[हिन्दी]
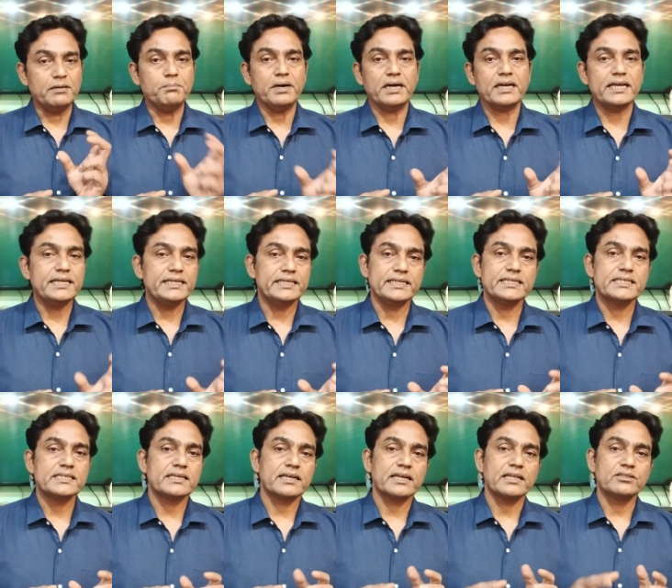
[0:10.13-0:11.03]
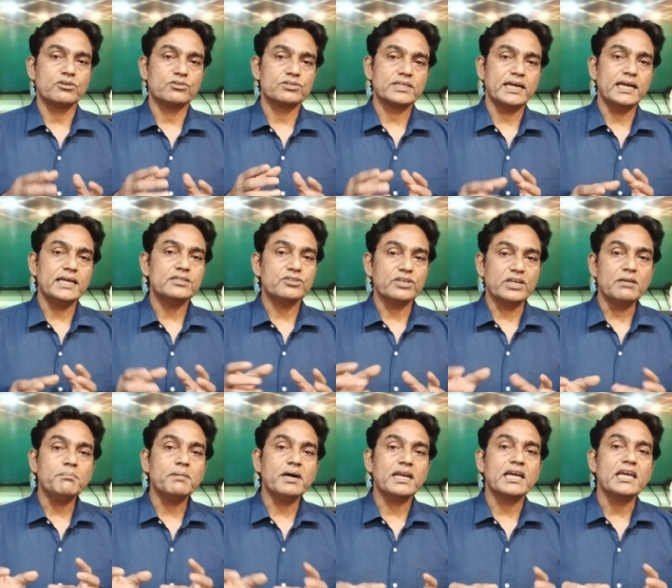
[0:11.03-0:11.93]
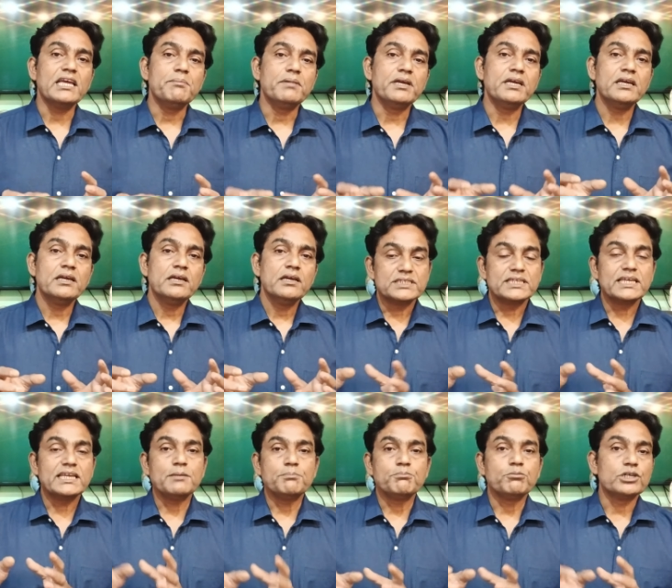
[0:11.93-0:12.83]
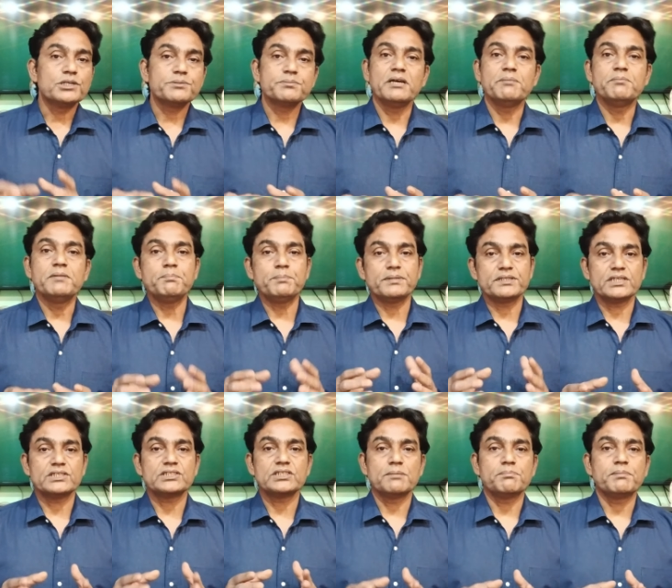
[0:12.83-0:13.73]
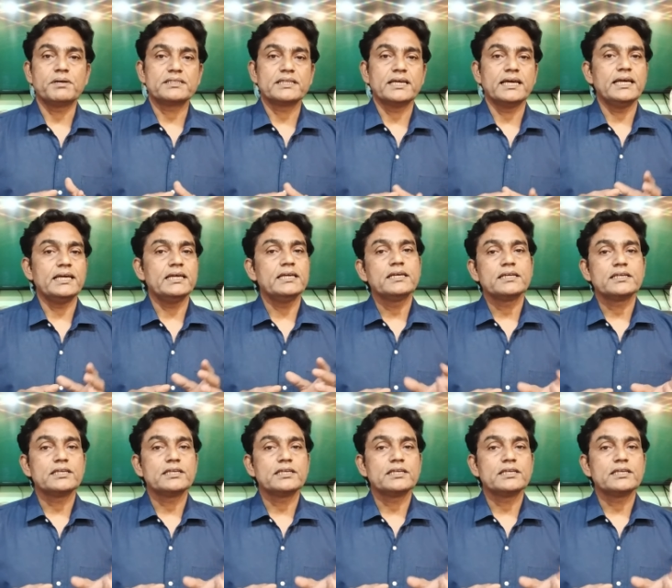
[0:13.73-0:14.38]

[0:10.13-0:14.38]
एमआरआई टेस्ट कराना होता है तो एमआरआई में उसके रिपोर्ट में हमें पता चल पाता है